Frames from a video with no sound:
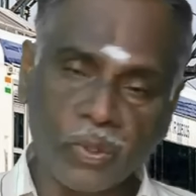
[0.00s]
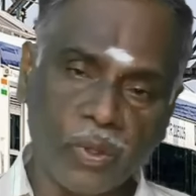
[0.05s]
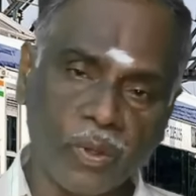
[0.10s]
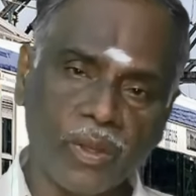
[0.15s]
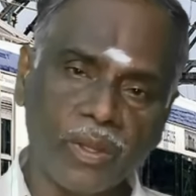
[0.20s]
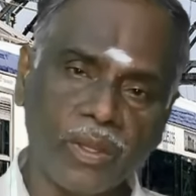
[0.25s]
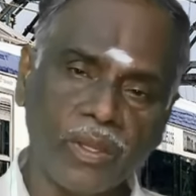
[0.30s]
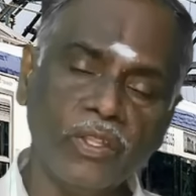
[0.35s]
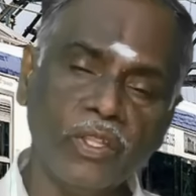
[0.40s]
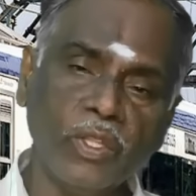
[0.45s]
ஸோ
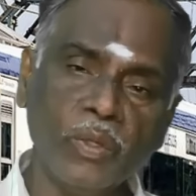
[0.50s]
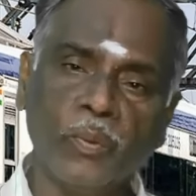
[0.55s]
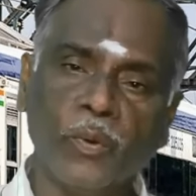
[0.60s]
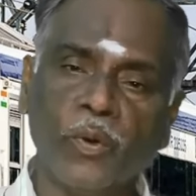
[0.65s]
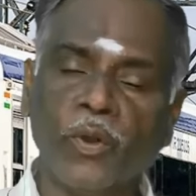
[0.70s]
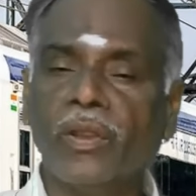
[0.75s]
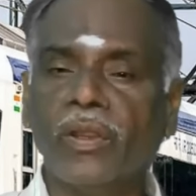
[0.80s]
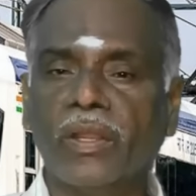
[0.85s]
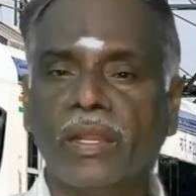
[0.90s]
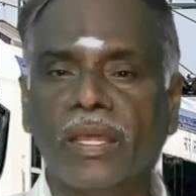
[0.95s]
இது
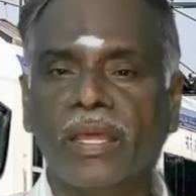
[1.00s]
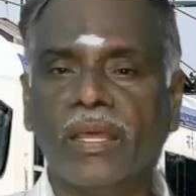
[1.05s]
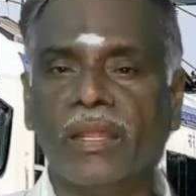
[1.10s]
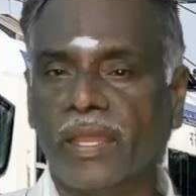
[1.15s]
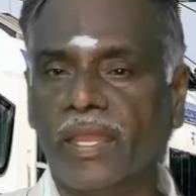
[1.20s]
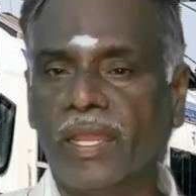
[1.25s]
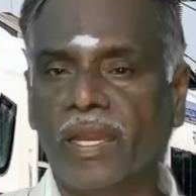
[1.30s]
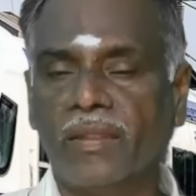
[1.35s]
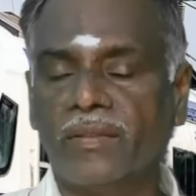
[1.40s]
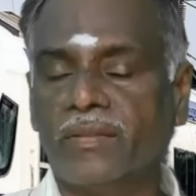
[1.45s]
போன்ற
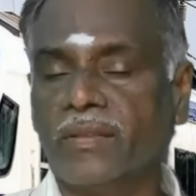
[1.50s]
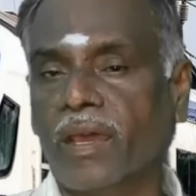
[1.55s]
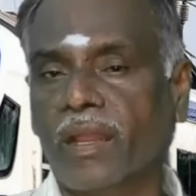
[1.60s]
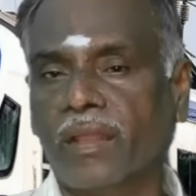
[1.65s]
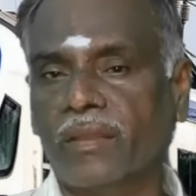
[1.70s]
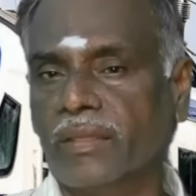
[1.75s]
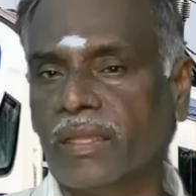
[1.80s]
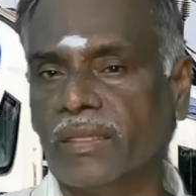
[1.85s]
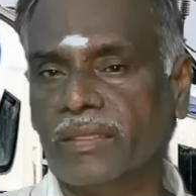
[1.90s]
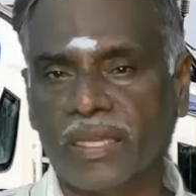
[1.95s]
ரயில்
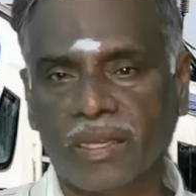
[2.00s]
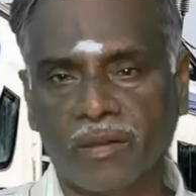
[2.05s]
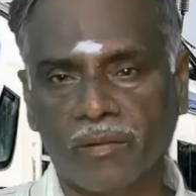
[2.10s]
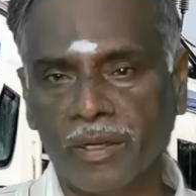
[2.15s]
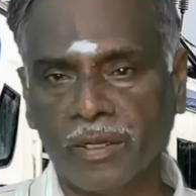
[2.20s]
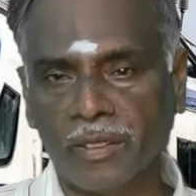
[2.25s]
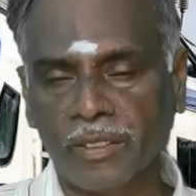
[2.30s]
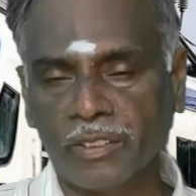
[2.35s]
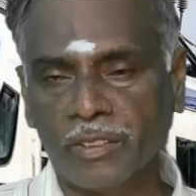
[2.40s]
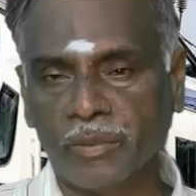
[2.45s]
சார்ந்த
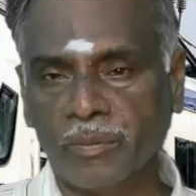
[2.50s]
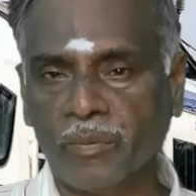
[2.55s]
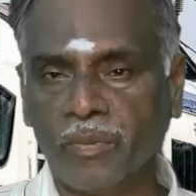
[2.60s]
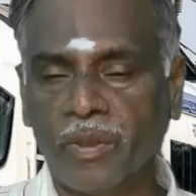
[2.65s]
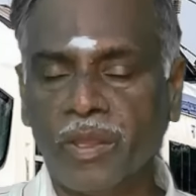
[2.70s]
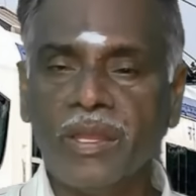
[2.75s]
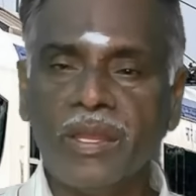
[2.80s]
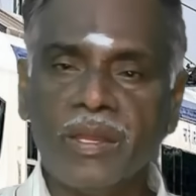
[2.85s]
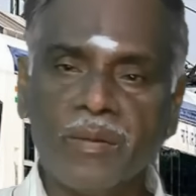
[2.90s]
தகவல்களுக்கும்